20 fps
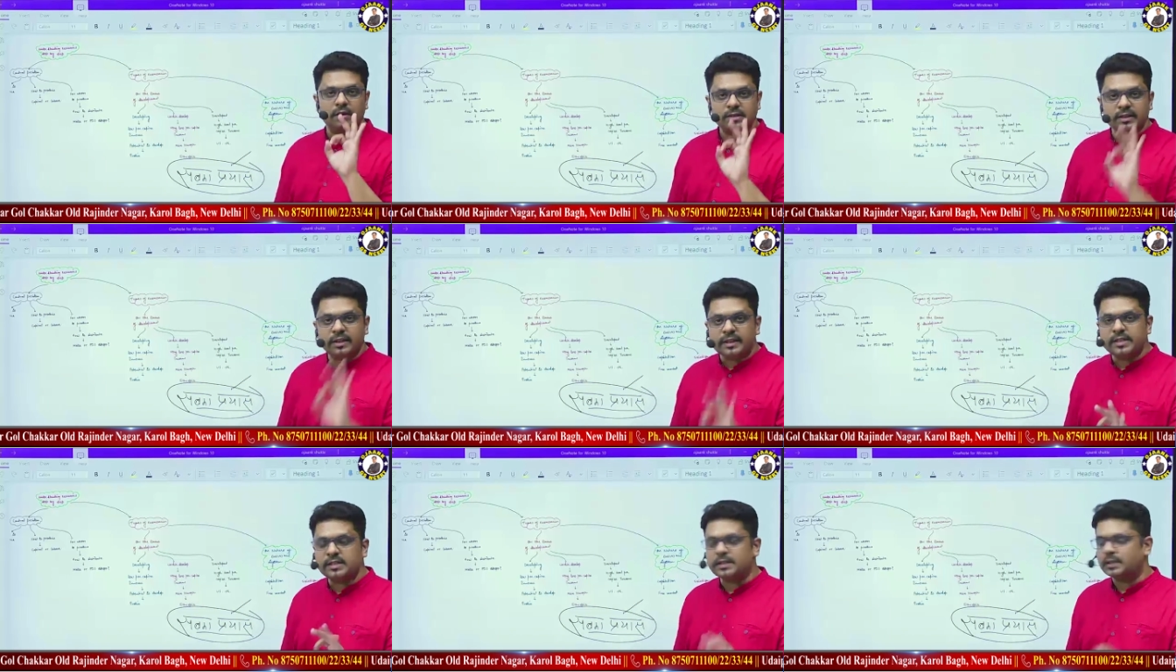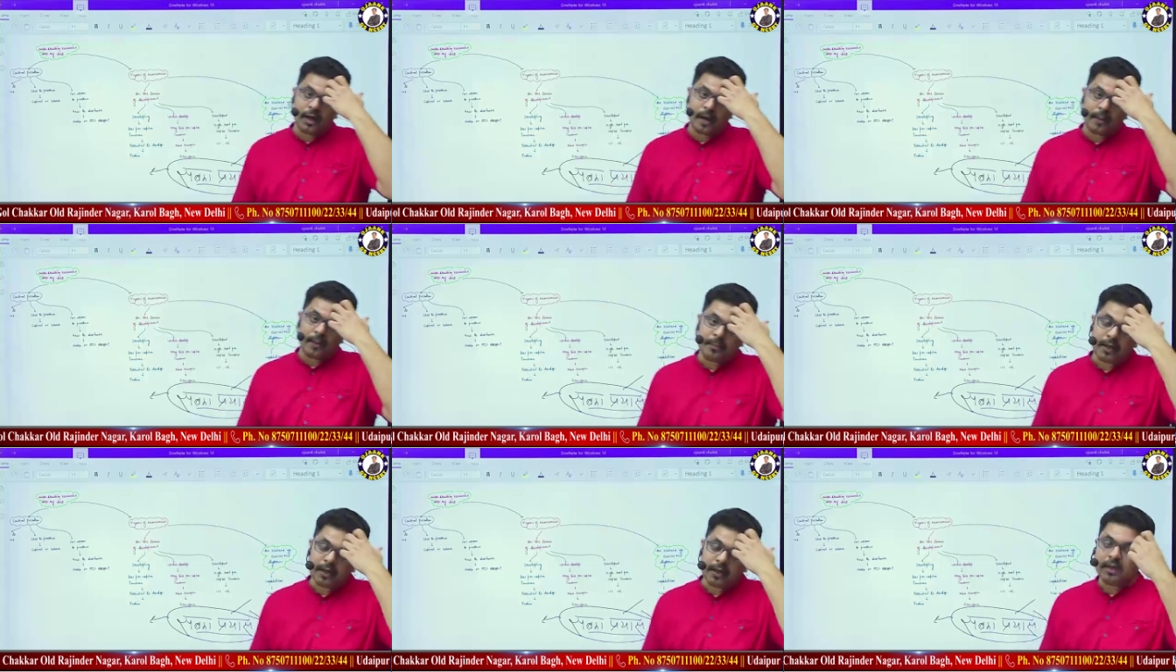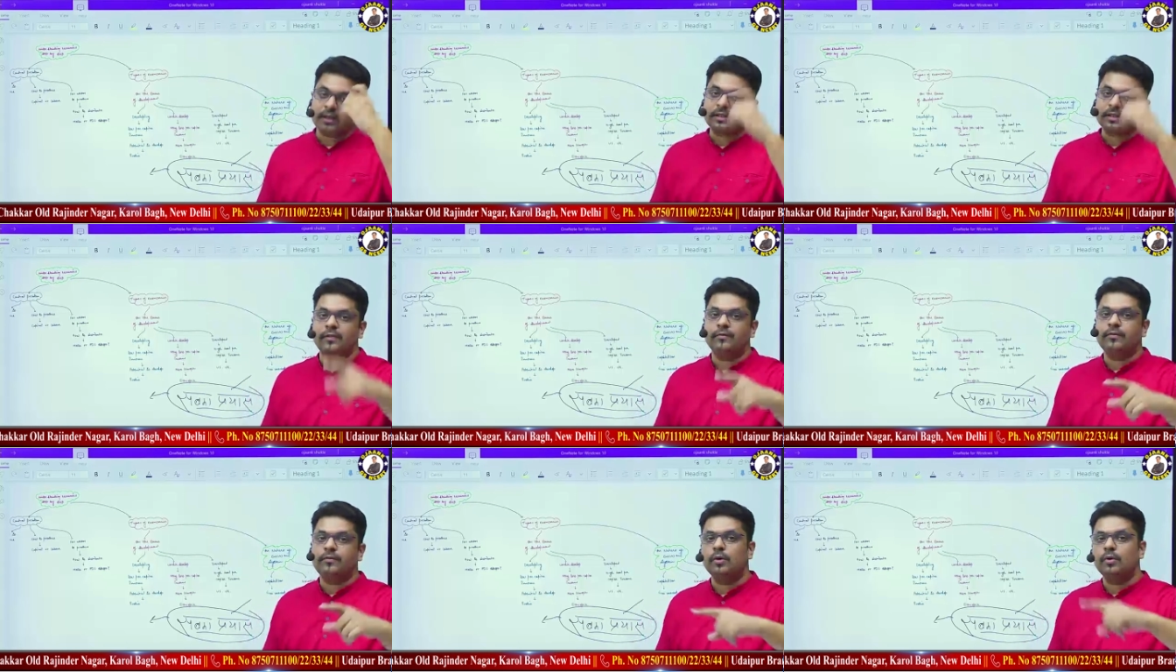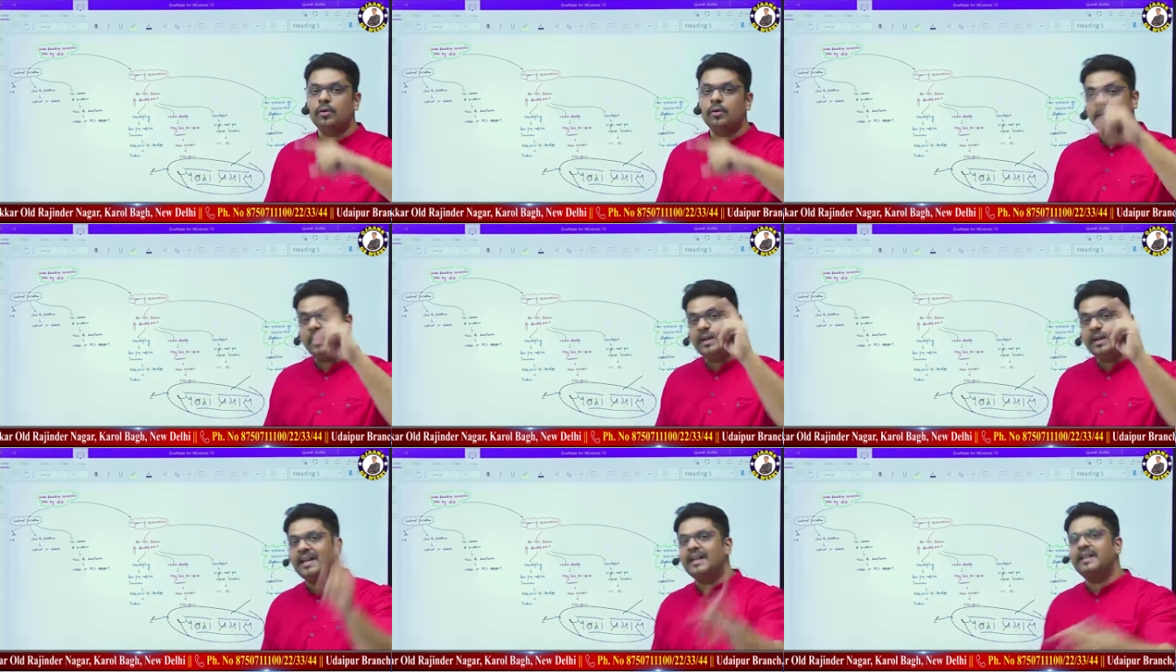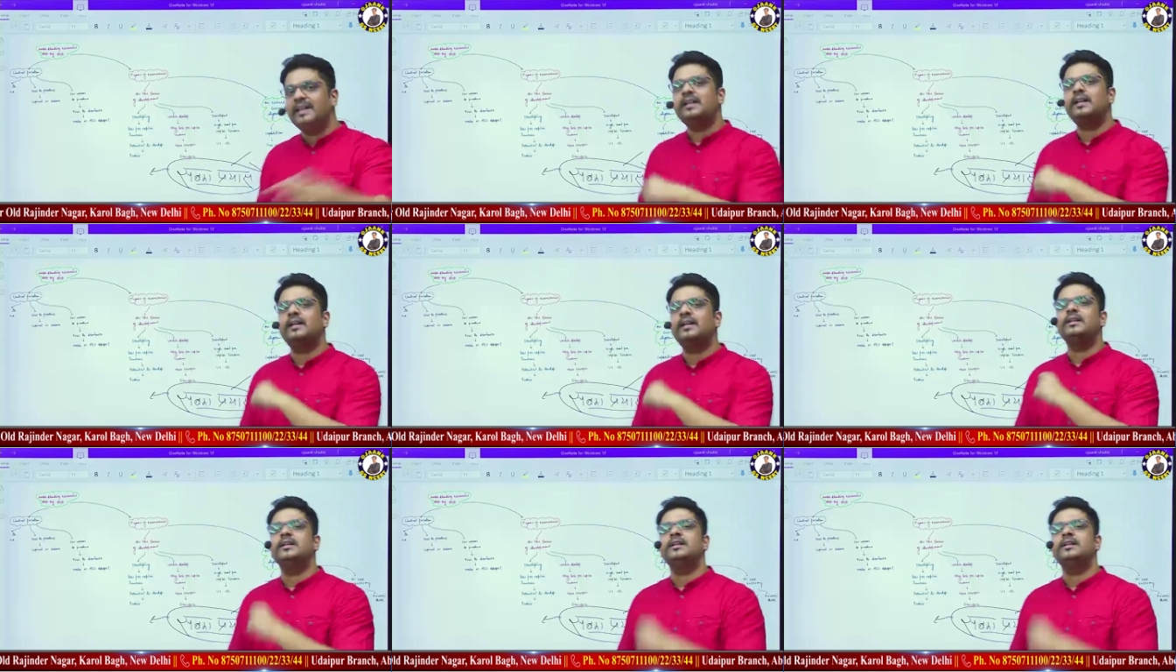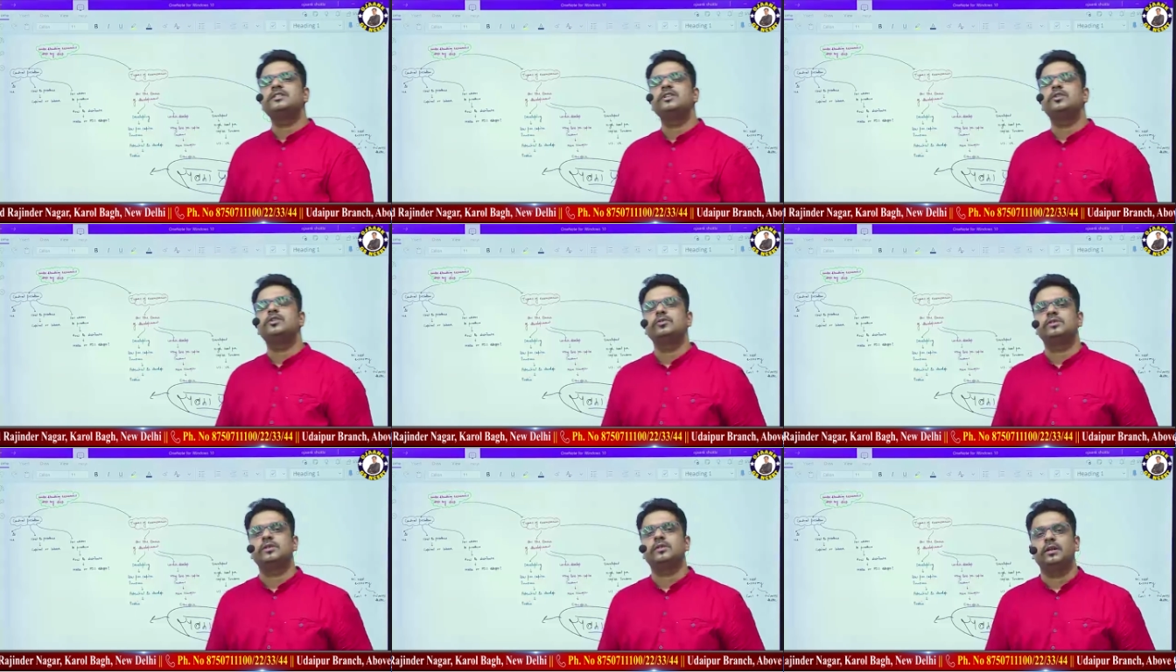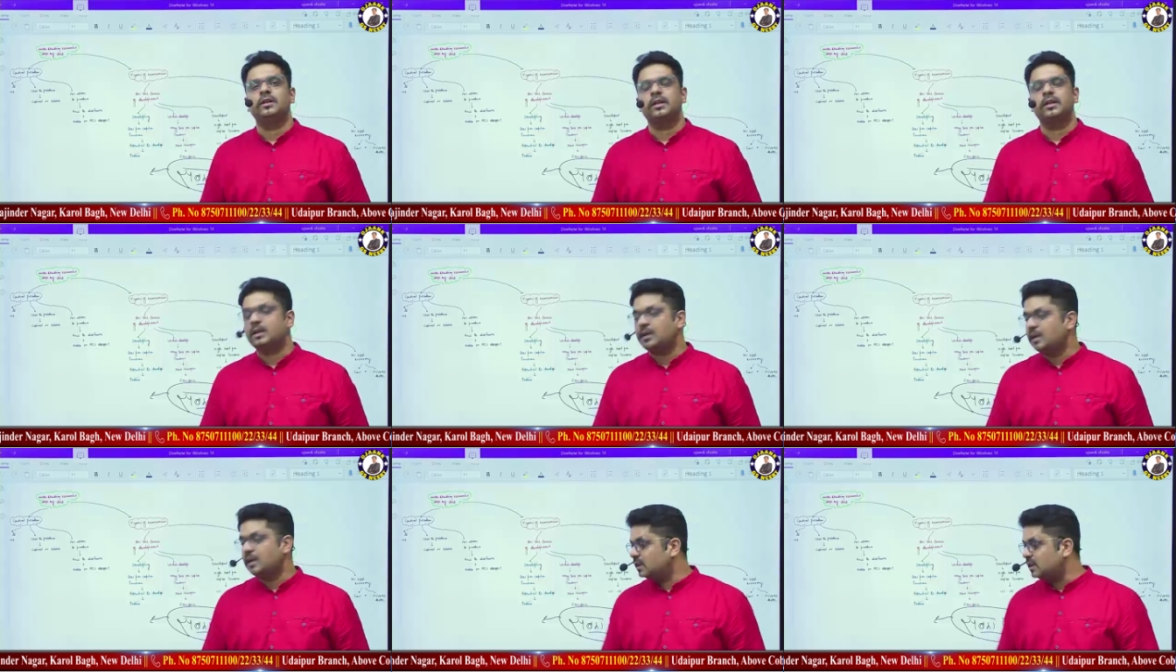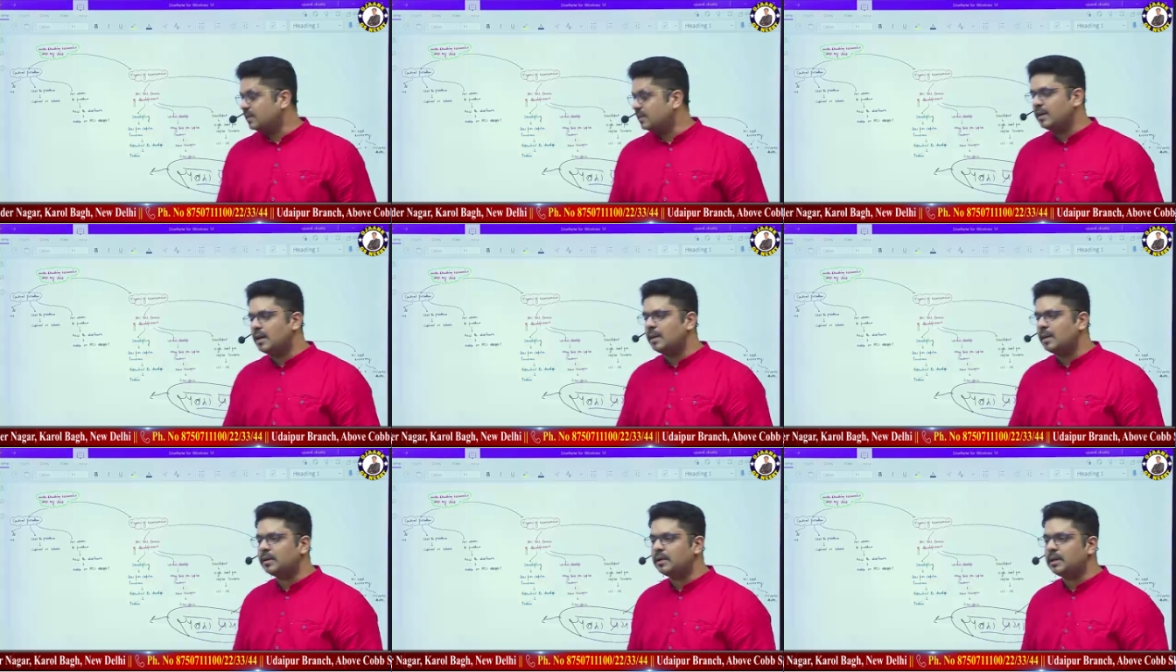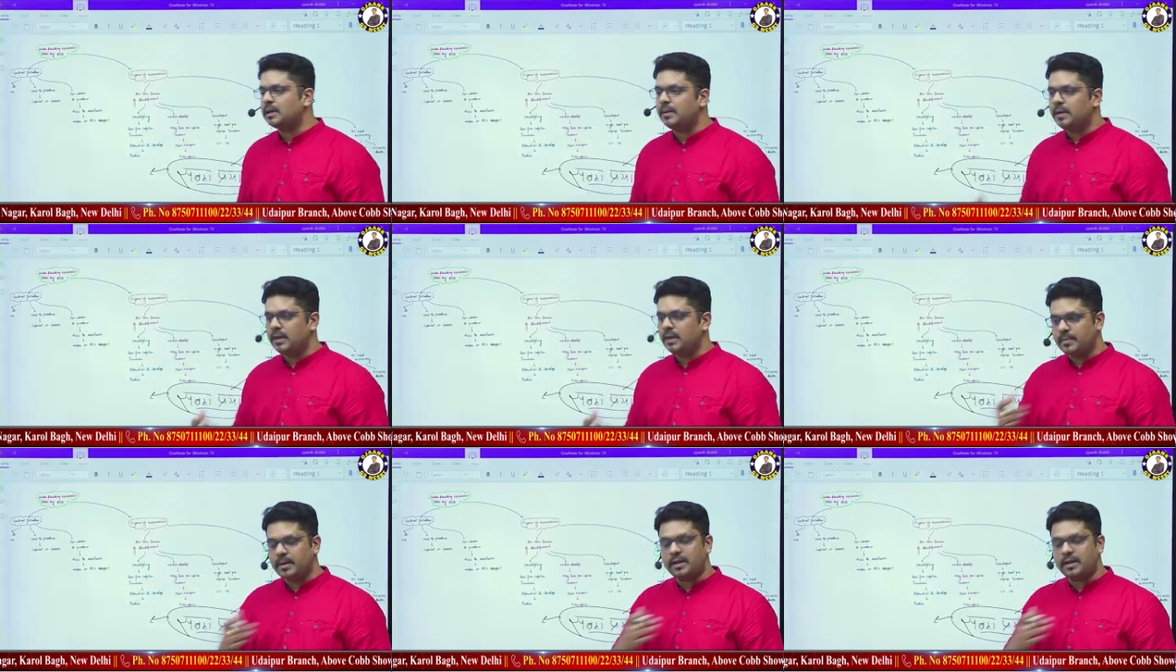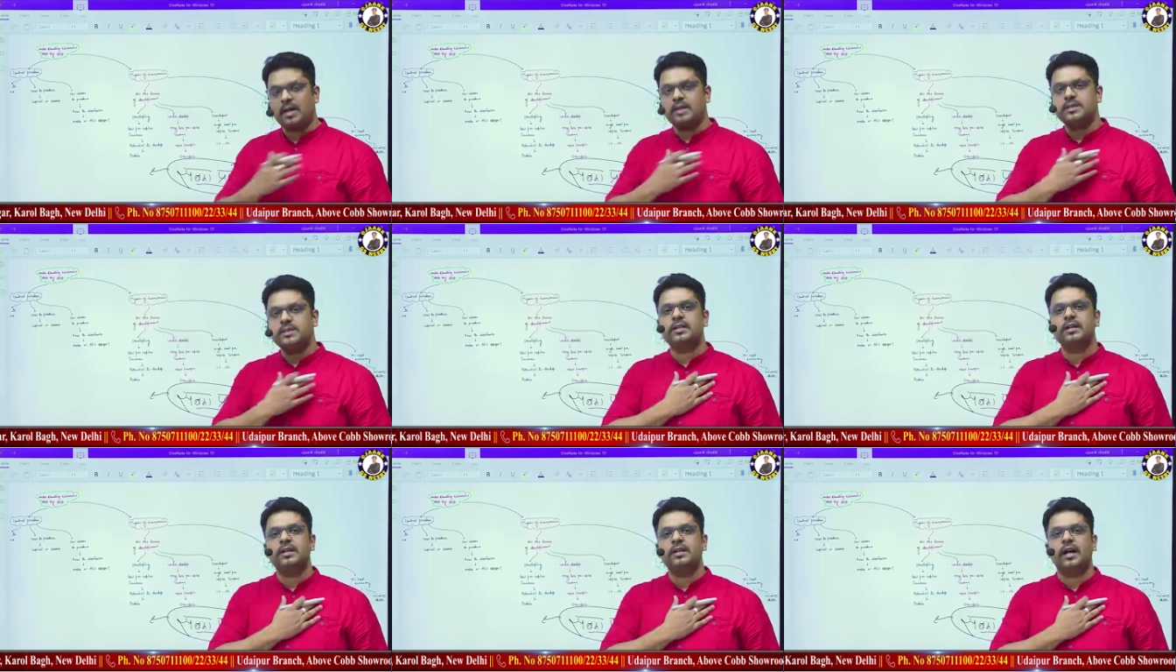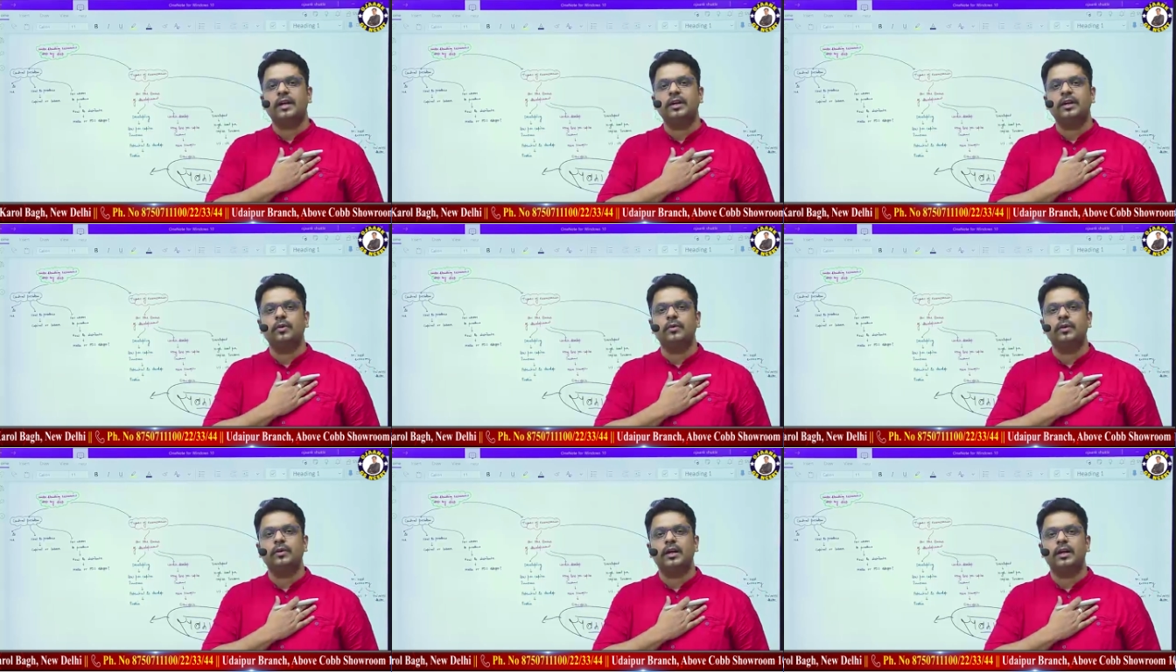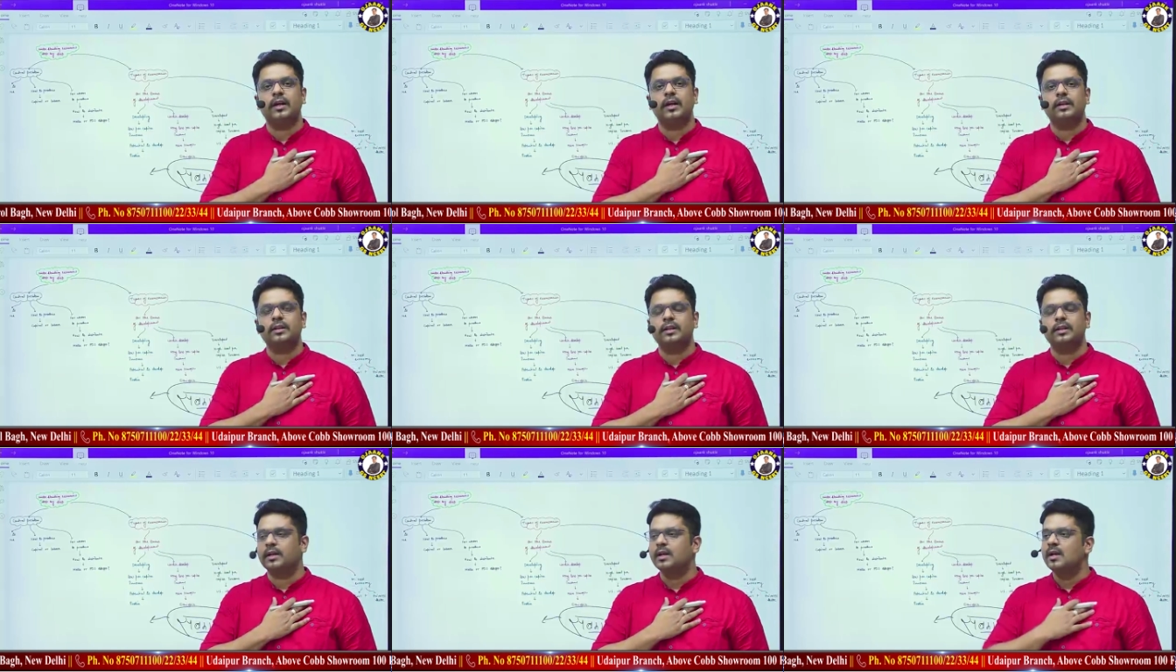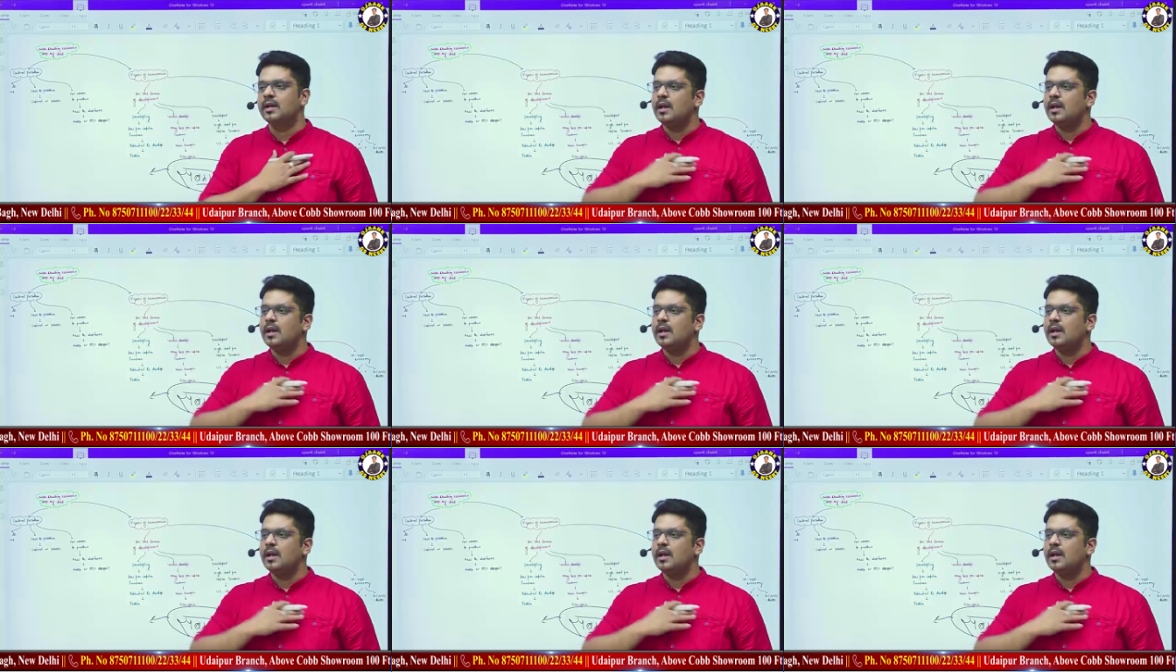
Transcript: सिटीजन अपने कर्तव्यों को मैंडेटरी कर देना चाहिए कुछ साल तक कर्तव्य का मतलब है कि भाई राष्ट्र के नागरिक होने के नाते